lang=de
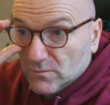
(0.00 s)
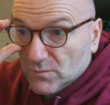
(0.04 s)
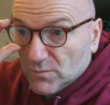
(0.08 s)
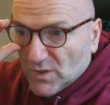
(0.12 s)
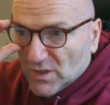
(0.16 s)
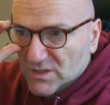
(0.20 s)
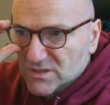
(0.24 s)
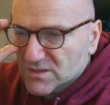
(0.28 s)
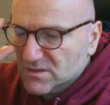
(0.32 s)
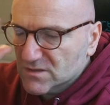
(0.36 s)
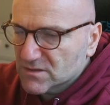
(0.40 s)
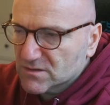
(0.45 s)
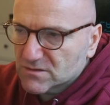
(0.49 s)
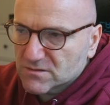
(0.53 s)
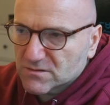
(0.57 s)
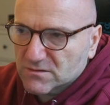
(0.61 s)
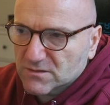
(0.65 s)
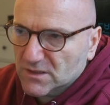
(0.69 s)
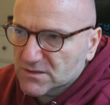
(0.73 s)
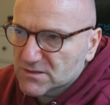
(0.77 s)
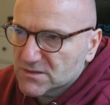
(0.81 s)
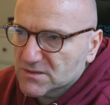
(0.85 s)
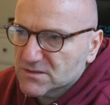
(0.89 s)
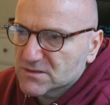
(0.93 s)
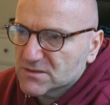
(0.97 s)
Das ist,
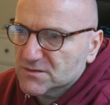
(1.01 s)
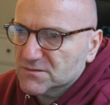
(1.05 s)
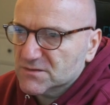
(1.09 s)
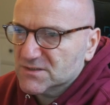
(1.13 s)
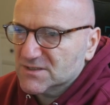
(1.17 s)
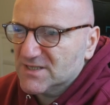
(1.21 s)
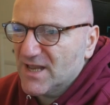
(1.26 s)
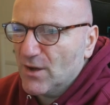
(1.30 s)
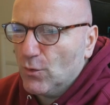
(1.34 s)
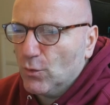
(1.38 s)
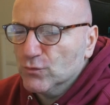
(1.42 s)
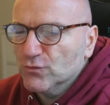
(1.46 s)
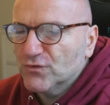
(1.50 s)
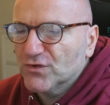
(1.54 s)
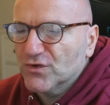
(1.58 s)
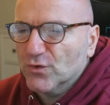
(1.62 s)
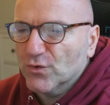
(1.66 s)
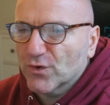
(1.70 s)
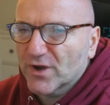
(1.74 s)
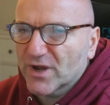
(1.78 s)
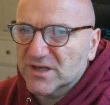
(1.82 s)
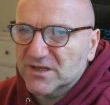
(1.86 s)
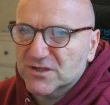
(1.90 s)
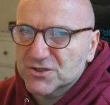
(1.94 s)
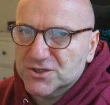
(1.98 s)
das ist sehr
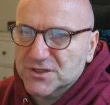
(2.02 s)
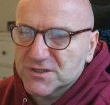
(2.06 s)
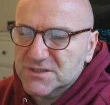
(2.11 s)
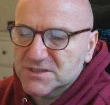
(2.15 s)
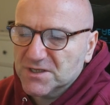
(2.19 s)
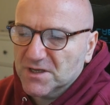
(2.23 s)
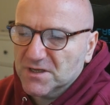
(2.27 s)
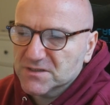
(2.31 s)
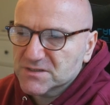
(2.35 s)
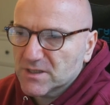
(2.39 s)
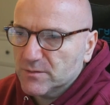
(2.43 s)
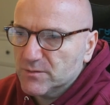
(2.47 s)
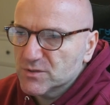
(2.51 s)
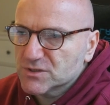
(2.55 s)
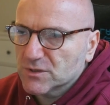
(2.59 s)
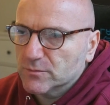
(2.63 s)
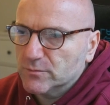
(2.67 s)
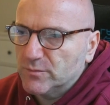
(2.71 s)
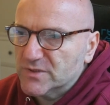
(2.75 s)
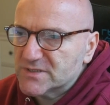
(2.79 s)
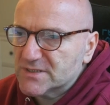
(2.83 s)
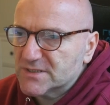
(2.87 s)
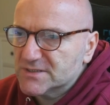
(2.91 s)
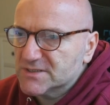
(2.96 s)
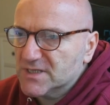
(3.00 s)
untheoretisch. Jetzt hier, das habe ich so ein
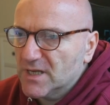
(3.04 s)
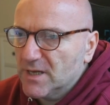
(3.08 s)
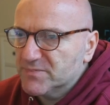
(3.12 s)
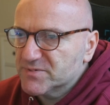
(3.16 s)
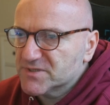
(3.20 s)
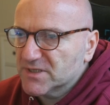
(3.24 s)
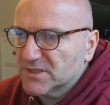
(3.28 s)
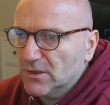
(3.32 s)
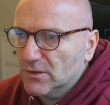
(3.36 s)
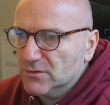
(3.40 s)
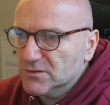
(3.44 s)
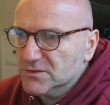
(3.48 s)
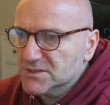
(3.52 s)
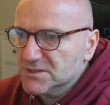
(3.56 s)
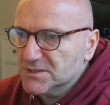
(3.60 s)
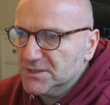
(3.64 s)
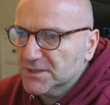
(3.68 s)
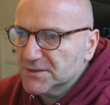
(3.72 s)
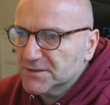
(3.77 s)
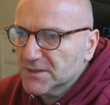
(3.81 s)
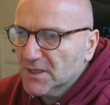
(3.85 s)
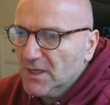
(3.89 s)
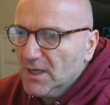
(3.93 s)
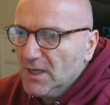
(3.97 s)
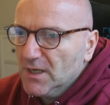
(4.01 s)
bisschen selbst
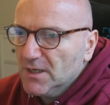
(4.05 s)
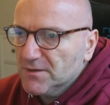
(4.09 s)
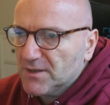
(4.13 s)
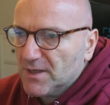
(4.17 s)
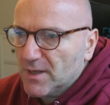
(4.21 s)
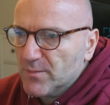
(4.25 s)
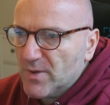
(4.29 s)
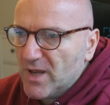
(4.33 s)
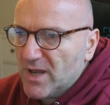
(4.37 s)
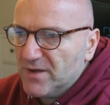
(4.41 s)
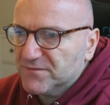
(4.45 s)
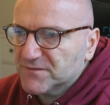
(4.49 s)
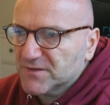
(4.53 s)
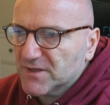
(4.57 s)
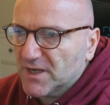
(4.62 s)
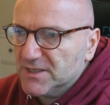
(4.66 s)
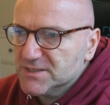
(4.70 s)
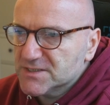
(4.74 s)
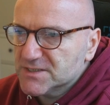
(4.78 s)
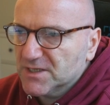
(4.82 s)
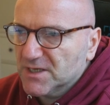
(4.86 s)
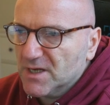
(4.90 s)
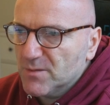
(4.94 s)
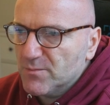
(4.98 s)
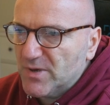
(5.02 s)
analysiert. Dame F3
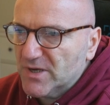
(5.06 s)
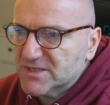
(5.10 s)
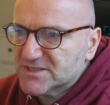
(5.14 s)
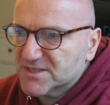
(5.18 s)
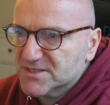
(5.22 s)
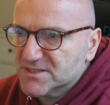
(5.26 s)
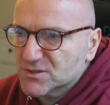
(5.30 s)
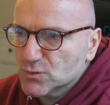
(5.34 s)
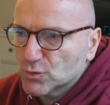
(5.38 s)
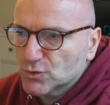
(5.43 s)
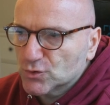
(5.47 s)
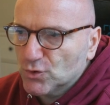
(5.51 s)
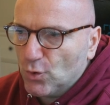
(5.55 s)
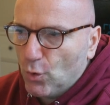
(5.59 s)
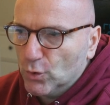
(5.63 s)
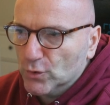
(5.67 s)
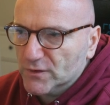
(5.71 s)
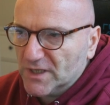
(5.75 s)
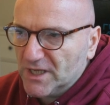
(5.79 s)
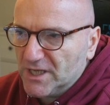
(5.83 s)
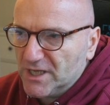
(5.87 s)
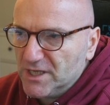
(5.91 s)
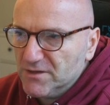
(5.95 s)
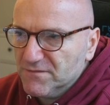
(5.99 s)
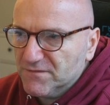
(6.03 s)
ist hier der beste Zug,
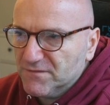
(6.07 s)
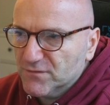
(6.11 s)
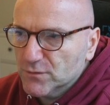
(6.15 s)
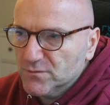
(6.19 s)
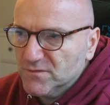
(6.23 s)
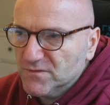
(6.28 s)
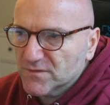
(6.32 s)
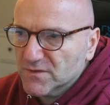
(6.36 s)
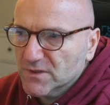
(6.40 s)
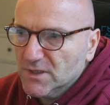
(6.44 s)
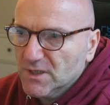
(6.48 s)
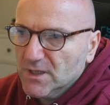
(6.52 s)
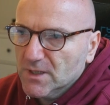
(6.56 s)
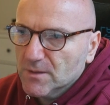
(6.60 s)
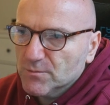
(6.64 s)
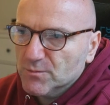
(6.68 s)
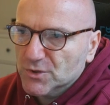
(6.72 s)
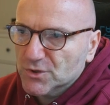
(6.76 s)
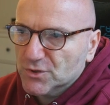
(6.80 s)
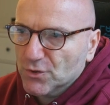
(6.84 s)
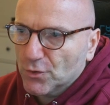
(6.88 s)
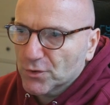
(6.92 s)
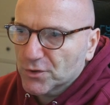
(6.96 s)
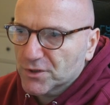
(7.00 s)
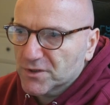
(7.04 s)
droht E5
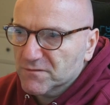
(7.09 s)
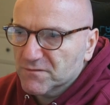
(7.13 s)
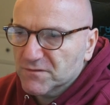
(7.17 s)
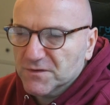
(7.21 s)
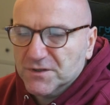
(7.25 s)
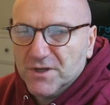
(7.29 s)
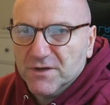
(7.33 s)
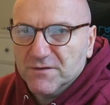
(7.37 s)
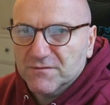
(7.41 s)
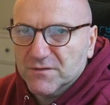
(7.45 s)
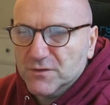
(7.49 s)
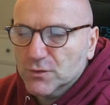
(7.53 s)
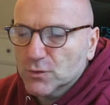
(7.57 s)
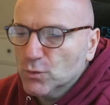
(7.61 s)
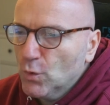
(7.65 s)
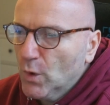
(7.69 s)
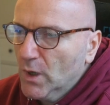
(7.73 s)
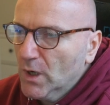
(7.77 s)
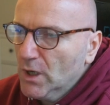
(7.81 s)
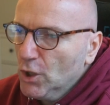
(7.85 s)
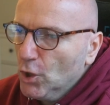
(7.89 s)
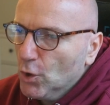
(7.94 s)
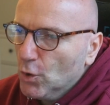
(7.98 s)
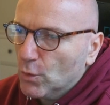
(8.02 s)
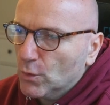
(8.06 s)
mit Rückgewinn der
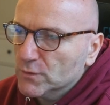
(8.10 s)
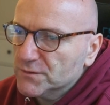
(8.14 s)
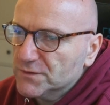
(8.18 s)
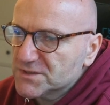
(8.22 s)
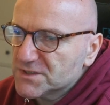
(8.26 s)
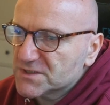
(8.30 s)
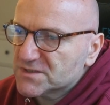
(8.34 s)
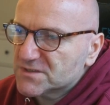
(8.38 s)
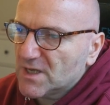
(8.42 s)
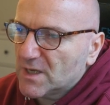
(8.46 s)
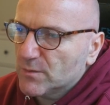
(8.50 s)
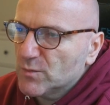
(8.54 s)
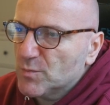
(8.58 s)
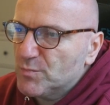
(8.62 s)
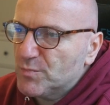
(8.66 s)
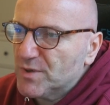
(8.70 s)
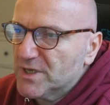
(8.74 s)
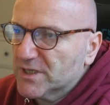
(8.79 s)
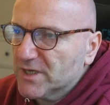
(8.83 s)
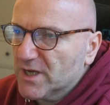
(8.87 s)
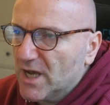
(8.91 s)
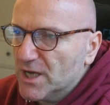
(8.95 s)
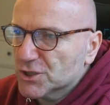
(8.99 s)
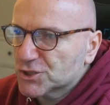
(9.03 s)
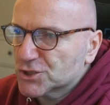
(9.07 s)
Figur und dieses Dame
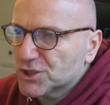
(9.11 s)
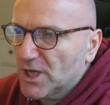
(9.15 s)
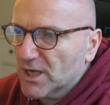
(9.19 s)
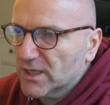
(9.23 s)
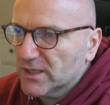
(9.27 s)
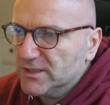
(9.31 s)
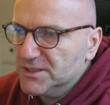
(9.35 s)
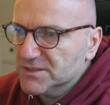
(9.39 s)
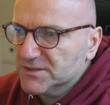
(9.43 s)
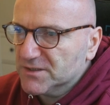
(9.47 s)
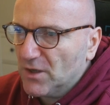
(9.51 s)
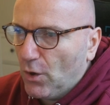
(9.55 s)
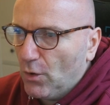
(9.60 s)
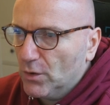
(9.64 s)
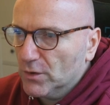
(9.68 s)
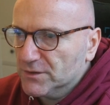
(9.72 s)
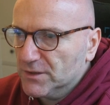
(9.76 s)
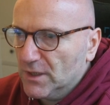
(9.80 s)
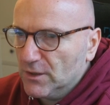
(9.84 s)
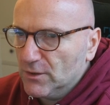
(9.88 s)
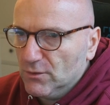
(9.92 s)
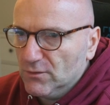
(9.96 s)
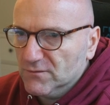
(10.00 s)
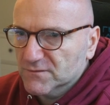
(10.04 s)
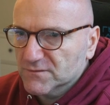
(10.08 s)
B3 Schach liegt auch in
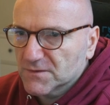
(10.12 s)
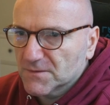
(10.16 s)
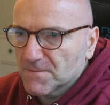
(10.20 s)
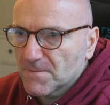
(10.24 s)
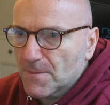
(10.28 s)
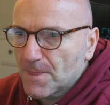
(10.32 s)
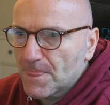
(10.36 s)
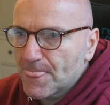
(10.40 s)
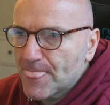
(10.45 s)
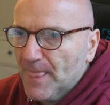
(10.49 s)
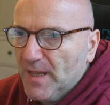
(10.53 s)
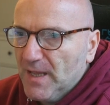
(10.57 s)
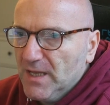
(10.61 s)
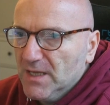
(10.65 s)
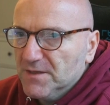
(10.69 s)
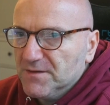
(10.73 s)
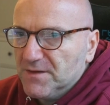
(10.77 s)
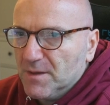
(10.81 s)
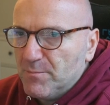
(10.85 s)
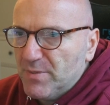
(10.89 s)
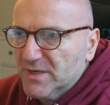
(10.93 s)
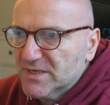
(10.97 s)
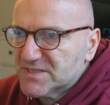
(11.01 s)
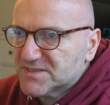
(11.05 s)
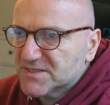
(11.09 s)
der Luft.
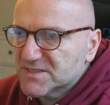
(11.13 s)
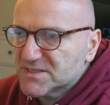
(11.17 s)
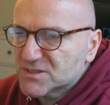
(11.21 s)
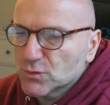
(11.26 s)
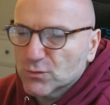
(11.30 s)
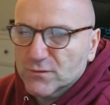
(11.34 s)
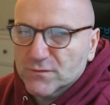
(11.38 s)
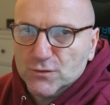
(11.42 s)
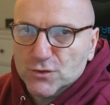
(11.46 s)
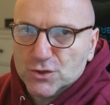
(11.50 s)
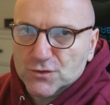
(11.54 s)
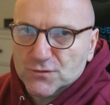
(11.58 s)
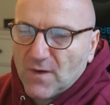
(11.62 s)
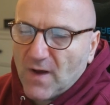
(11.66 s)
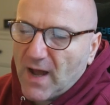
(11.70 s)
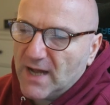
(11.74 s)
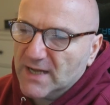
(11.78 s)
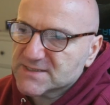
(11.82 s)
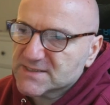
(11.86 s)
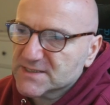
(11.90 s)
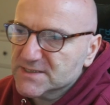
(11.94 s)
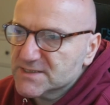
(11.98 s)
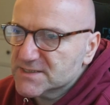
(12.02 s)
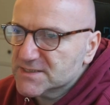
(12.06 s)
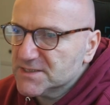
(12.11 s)
Der beste Zug für
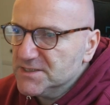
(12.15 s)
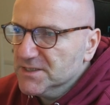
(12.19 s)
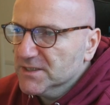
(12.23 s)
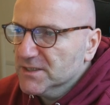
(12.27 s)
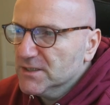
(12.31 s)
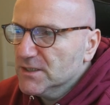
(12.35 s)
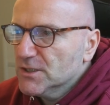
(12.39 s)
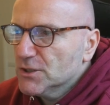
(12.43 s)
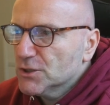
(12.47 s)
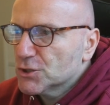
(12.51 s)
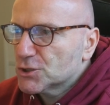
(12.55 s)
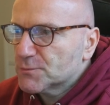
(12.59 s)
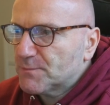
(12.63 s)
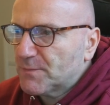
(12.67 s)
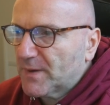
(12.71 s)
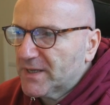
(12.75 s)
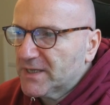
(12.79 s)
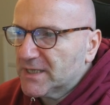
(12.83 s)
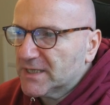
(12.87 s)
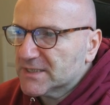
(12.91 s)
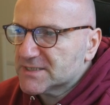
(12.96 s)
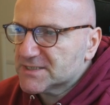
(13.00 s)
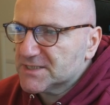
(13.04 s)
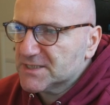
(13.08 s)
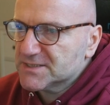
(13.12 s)
Schwarz ist hier
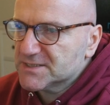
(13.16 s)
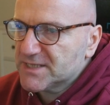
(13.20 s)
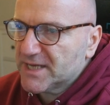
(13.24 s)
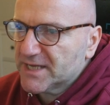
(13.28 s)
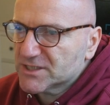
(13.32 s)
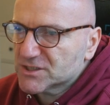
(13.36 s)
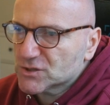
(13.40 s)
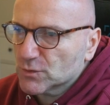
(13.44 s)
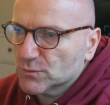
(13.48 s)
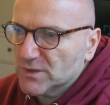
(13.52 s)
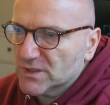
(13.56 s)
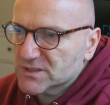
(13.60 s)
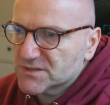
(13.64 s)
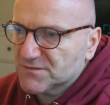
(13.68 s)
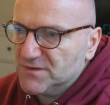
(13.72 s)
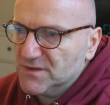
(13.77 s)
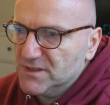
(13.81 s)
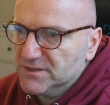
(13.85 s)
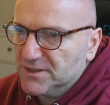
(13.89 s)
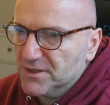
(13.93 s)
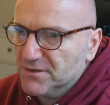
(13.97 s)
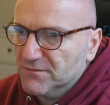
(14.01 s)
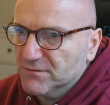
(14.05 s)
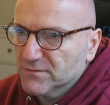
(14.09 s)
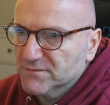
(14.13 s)
Springer C6, um das
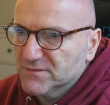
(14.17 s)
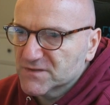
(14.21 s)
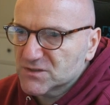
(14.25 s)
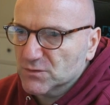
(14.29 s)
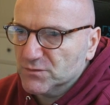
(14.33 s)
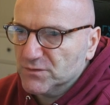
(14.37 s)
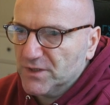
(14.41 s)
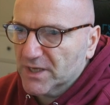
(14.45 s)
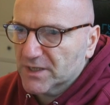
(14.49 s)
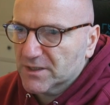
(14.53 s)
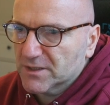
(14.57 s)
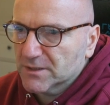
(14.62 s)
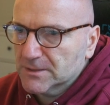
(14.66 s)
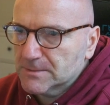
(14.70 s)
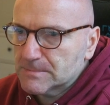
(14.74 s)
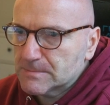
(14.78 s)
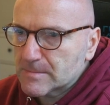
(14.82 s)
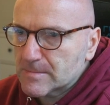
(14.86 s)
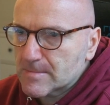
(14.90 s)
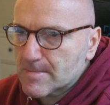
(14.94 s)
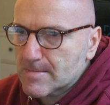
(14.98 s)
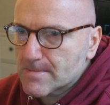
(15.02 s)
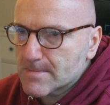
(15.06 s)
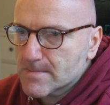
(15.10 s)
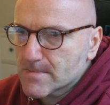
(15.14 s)
Feld E5 zu
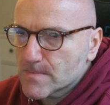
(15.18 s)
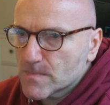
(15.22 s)
decken.